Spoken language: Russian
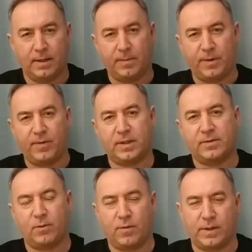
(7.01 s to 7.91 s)

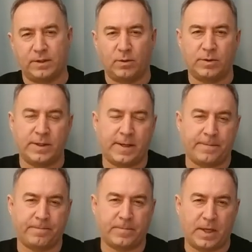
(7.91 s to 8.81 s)
Приветствую вас, друзья,
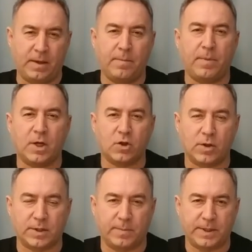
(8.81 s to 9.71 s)
и
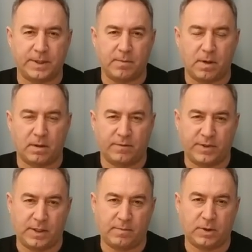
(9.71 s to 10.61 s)
большое спасибо
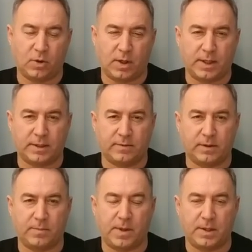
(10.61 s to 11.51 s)
всем, кто
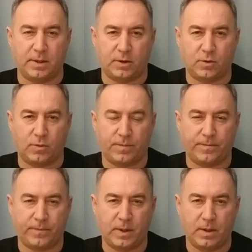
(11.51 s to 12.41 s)
оказывает поддержку.
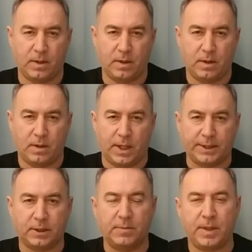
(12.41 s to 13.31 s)

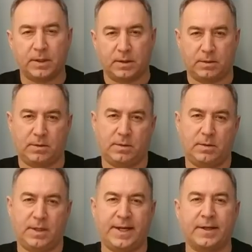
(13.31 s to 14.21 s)
Этот метод
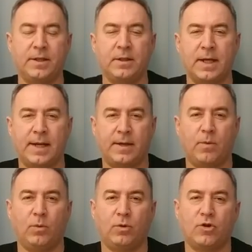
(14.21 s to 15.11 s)
кардинально
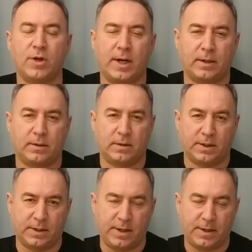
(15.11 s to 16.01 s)
улучшает
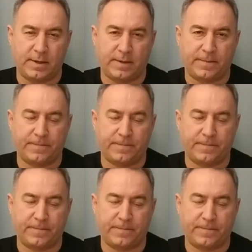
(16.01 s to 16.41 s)
зрение.